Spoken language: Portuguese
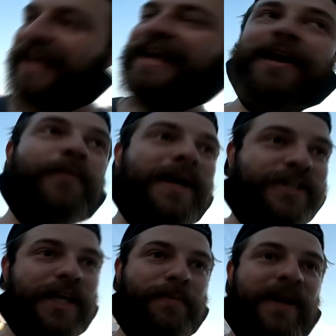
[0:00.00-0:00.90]
E ele, eu
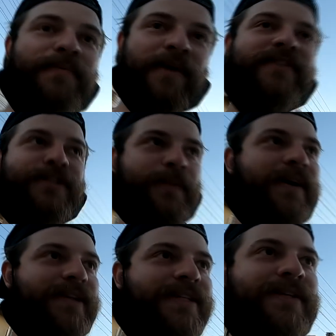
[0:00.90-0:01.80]
bati ele pra, ele pra ver se chamava
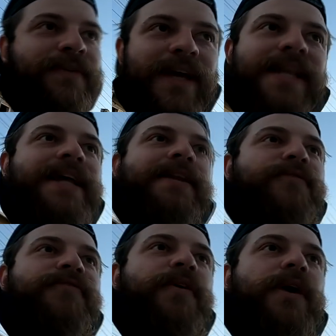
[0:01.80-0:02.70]
a atenção dele e ele
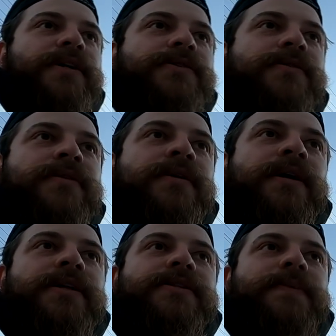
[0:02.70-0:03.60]
não viu, eu acho.
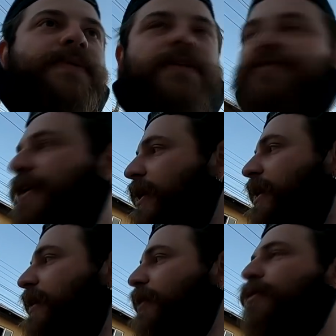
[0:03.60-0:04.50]
Ele simplesmente veio
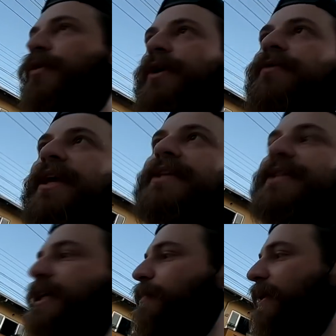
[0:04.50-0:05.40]
aqui, que eu coloquei um tênis
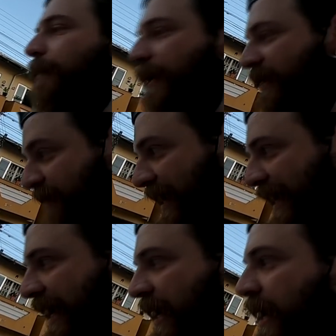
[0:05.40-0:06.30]
aqui pra, pra ele ver,
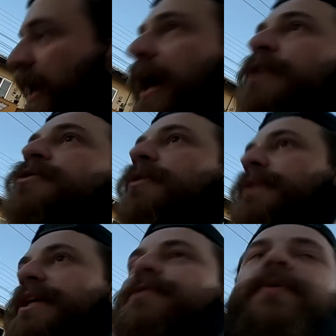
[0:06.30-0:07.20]
né? Aí ele jogou o
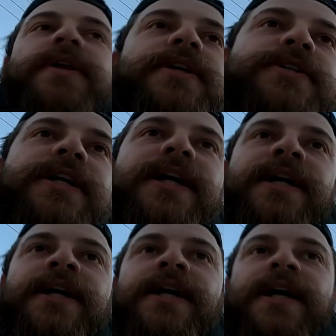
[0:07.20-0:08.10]
tênis meu na lixeira
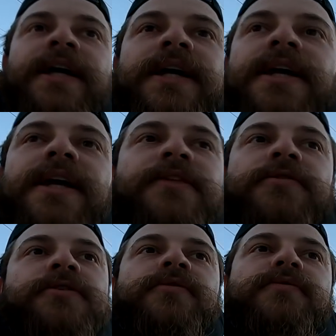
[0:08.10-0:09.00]
uhum. e
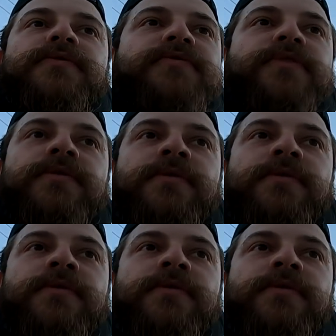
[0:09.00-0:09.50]
entrou de novo e não viu.